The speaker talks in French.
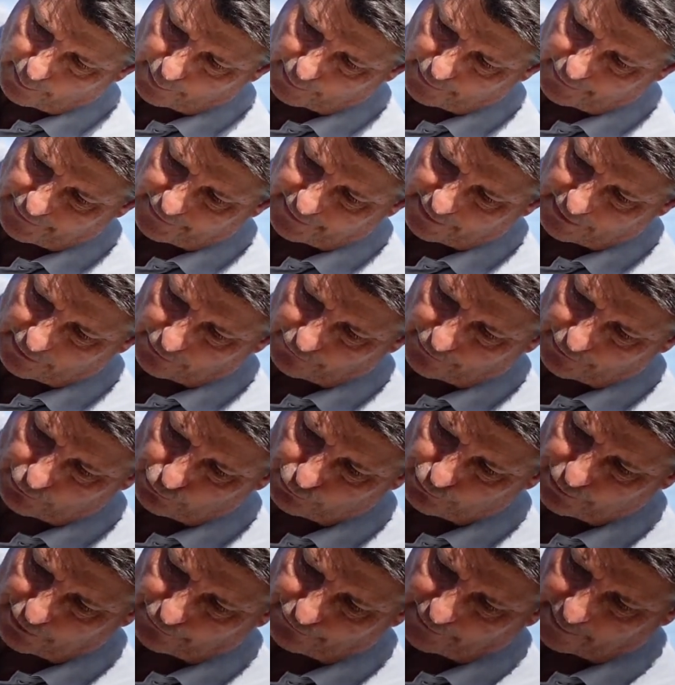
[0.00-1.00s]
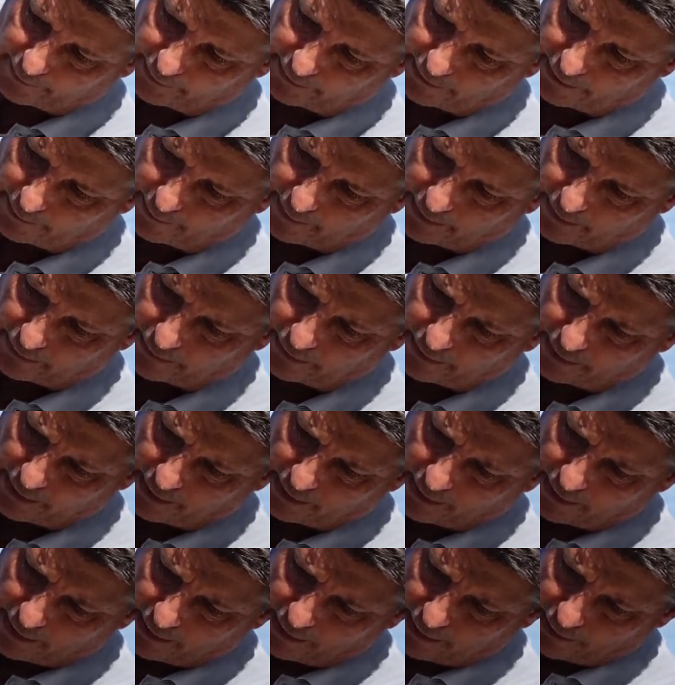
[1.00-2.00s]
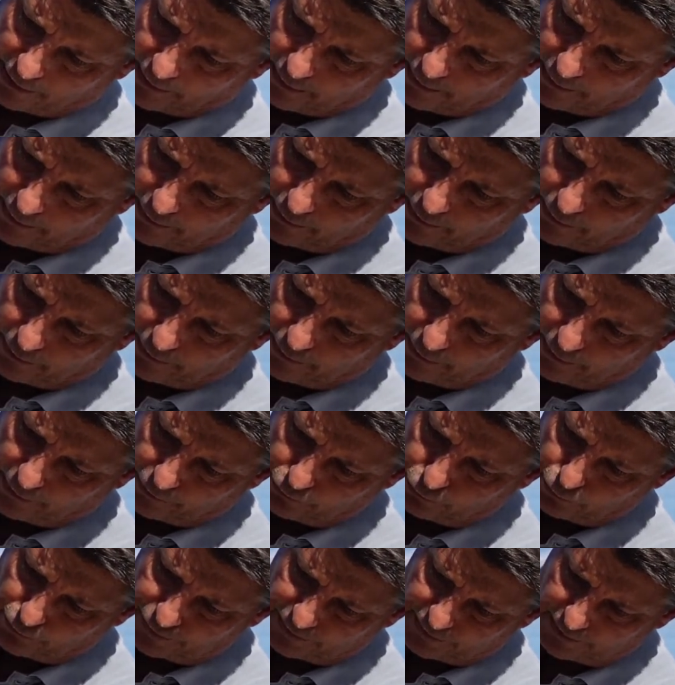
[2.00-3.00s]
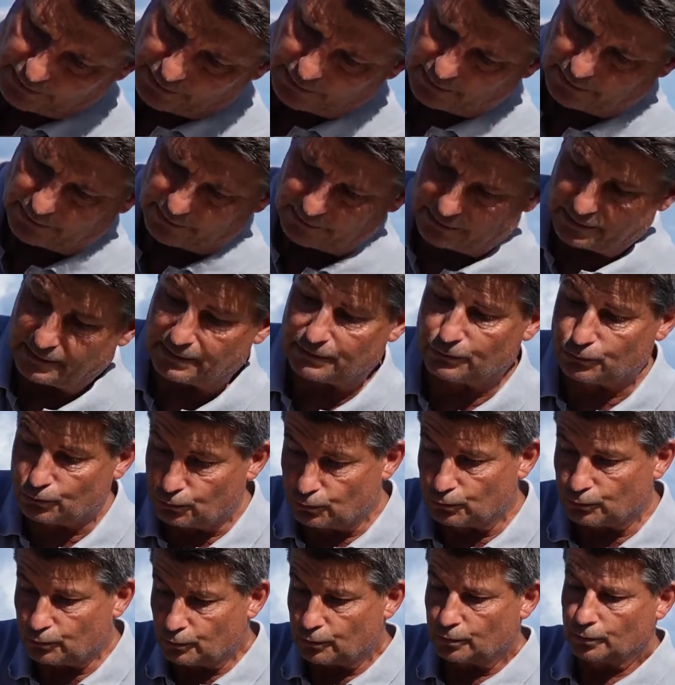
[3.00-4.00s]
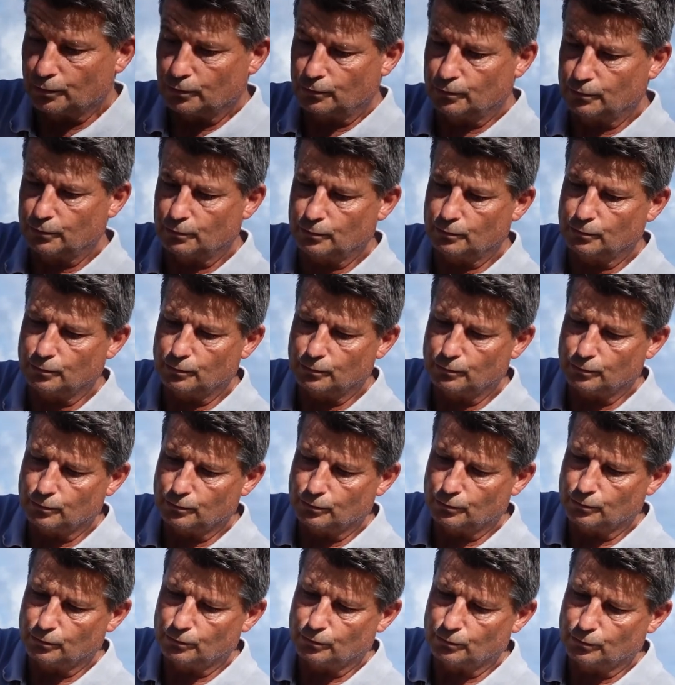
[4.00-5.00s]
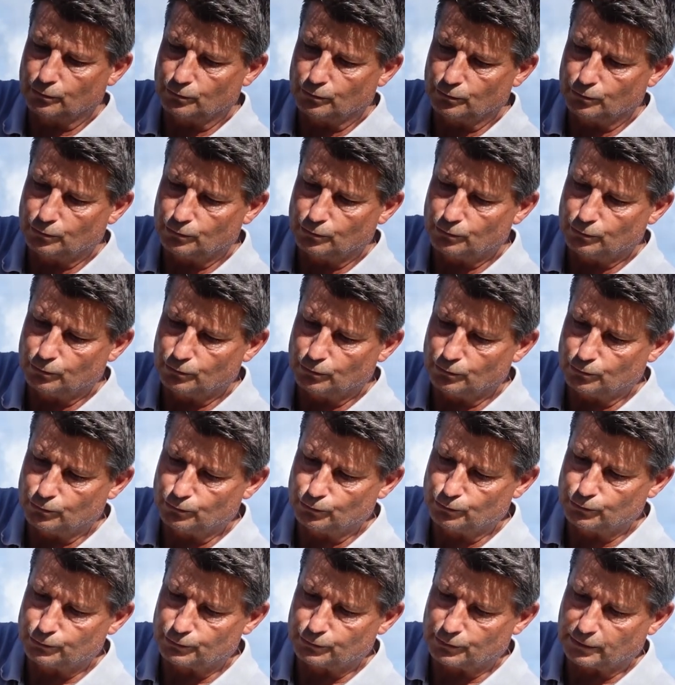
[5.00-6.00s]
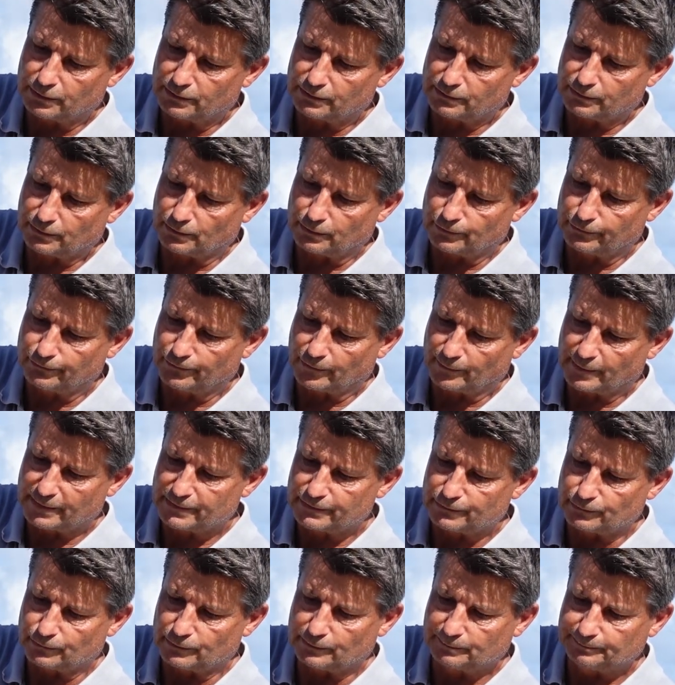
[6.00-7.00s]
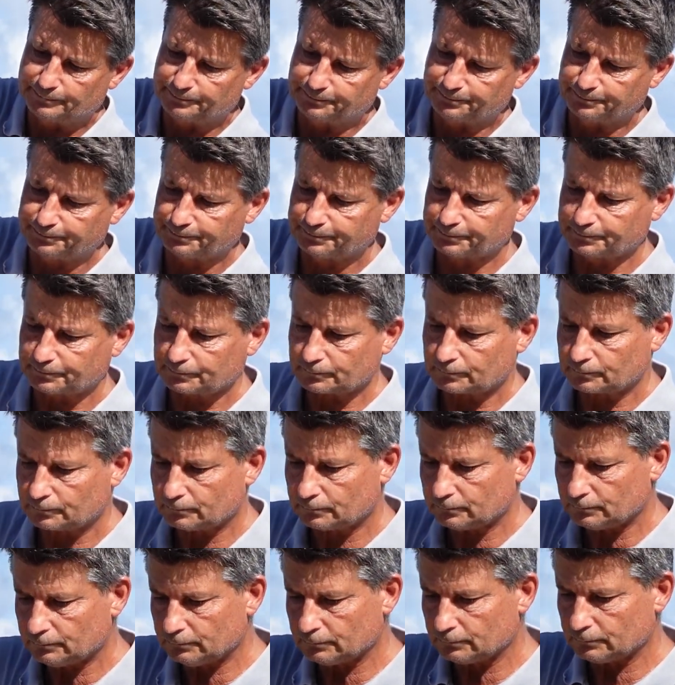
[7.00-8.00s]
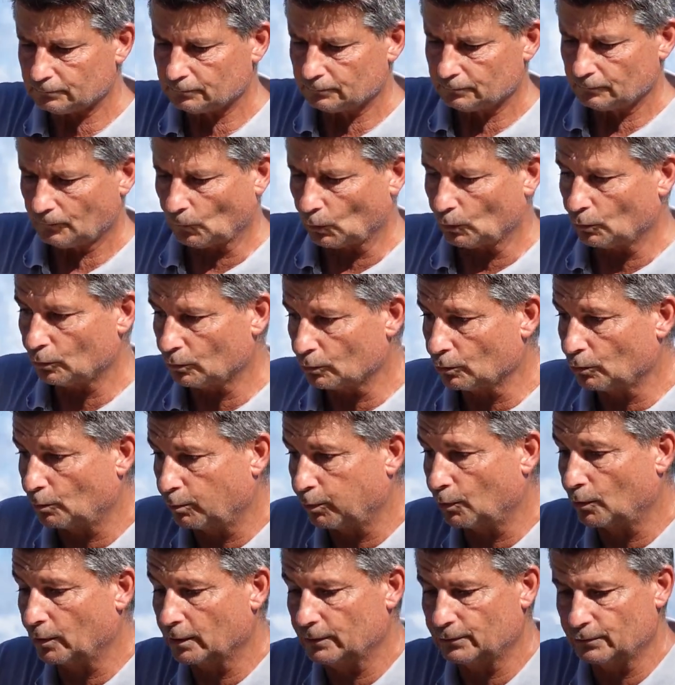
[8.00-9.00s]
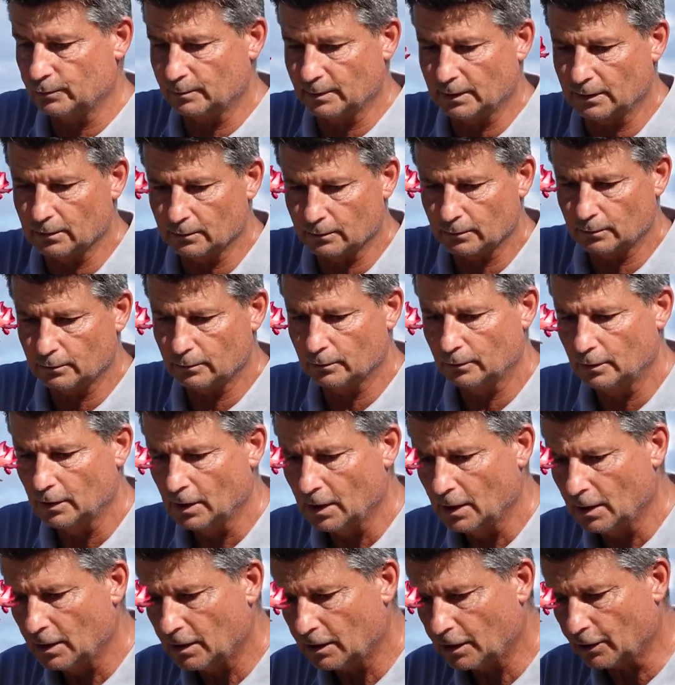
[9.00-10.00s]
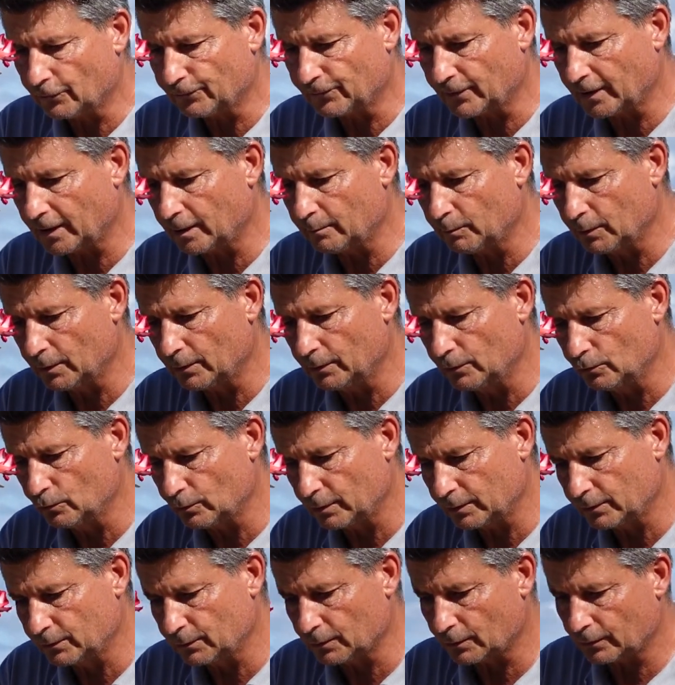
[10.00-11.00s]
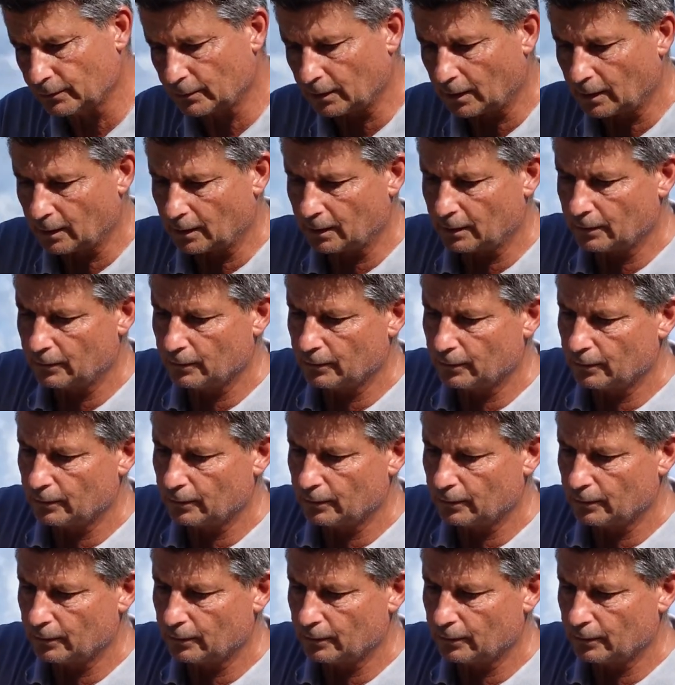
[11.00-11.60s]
protéines, fait, tout est fabriqué par, est, euh, est, issu de, de, toute cette transformation. Hein donc, pour résumer, le, la vraie bonne nourriture de la,